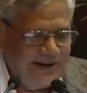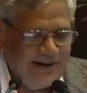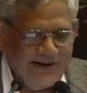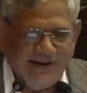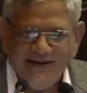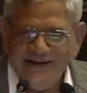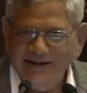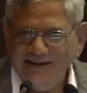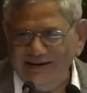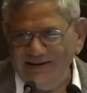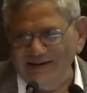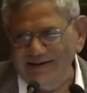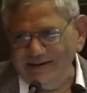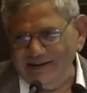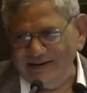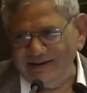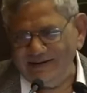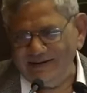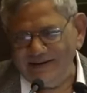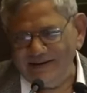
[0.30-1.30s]
लेकिन एक
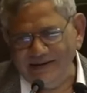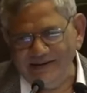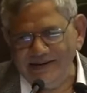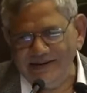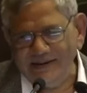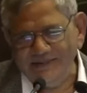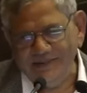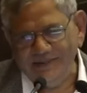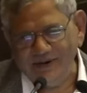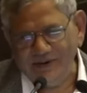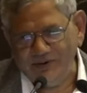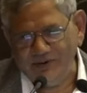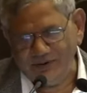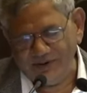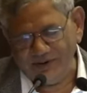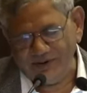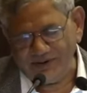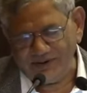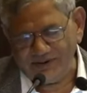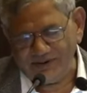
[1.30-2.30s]
दिन करगी साहब के
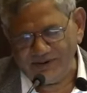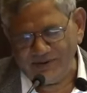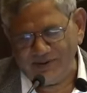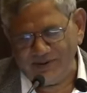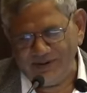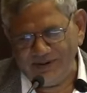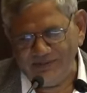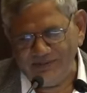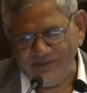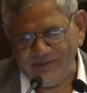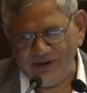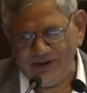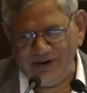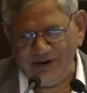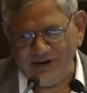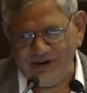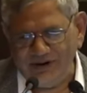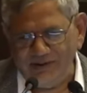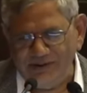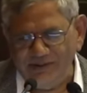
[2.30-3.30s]
खुद स्वयं
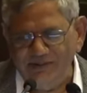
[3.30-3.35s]
उनके